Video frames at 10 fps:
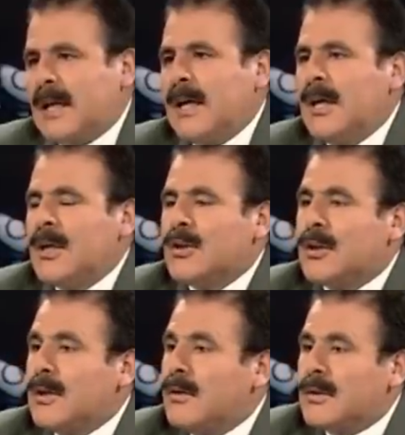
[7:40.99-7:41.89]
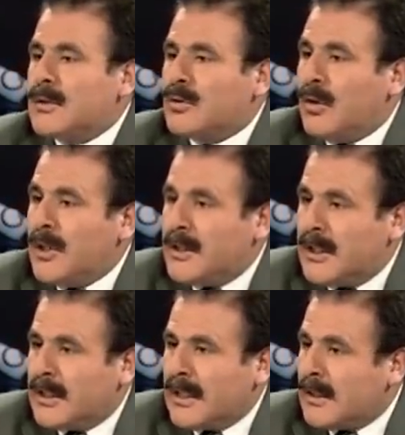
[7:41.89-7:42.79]
bien,
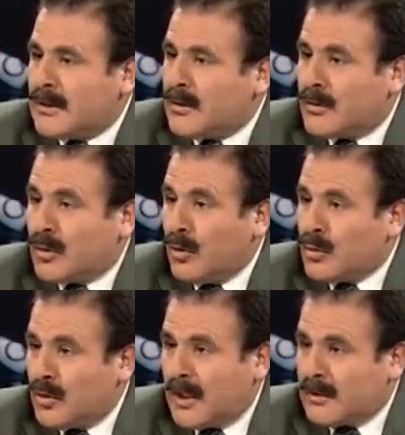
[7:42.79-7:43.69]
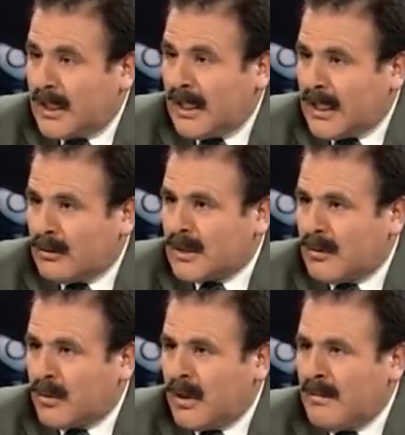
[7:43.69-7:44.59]
solicita, soluciona usted la causa del
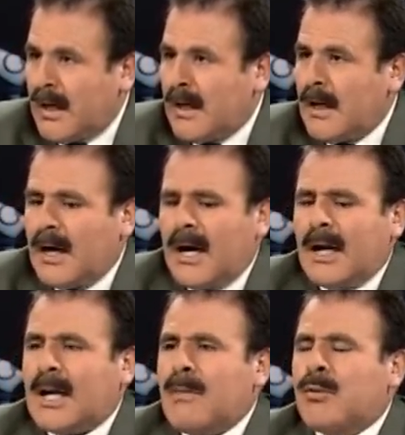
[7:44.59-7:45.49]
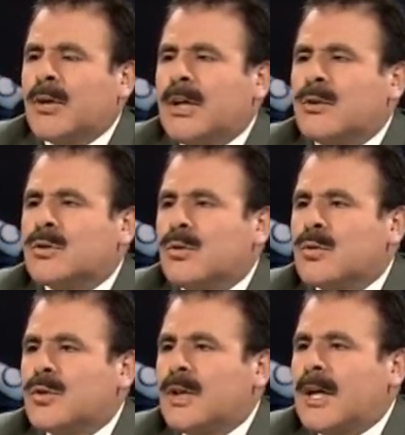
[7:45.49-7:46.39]
problema. Acá, ¿por qué no
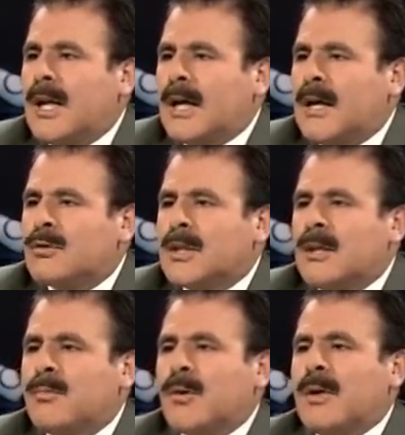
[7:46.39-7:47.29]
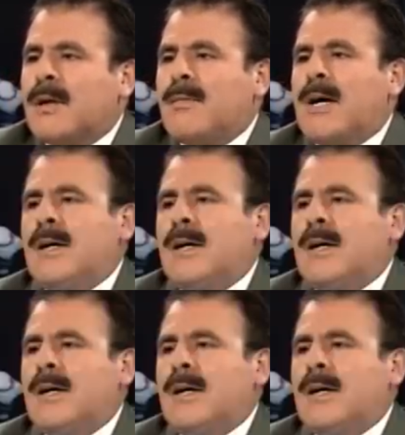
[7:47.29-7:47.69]
solucionan la causa del problema? ¿El